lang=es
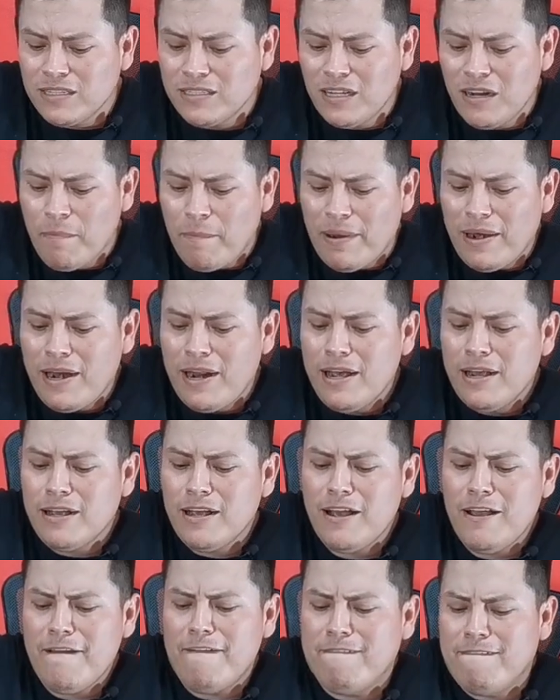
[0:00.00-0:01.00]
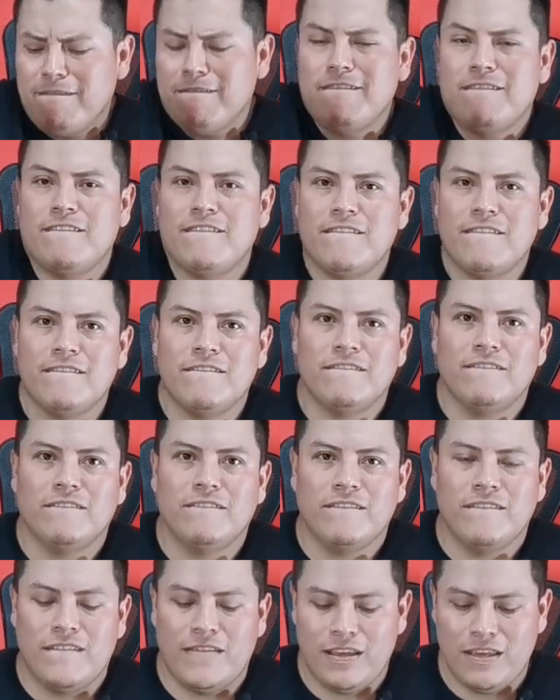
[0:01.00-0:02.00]
a hacer palanca
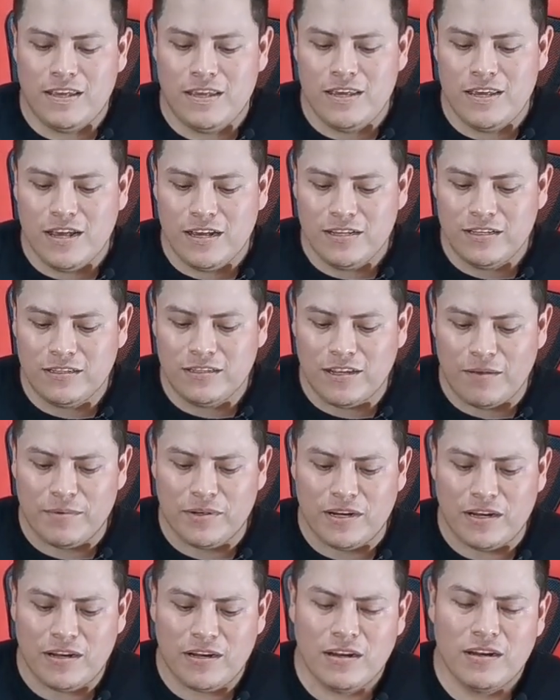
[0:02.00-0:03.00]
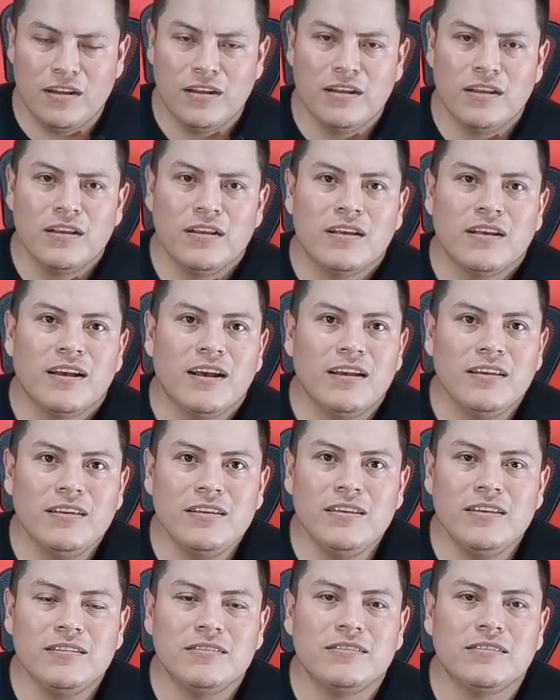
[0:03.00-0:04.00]
y ahí está,
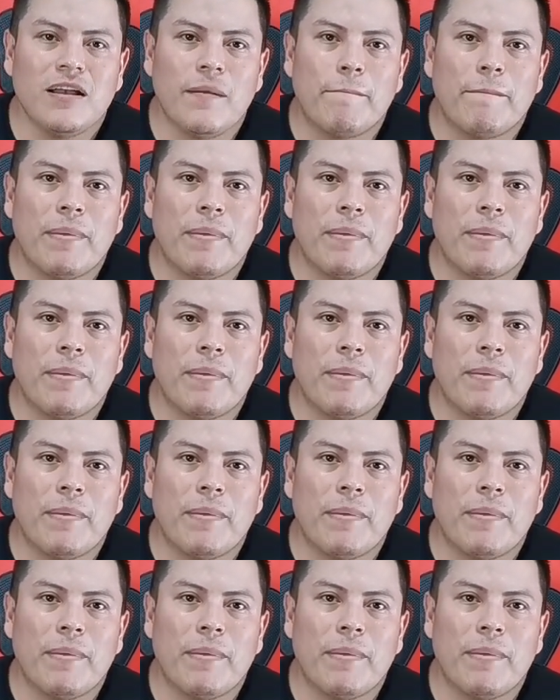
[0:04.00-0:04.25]
Ahí está,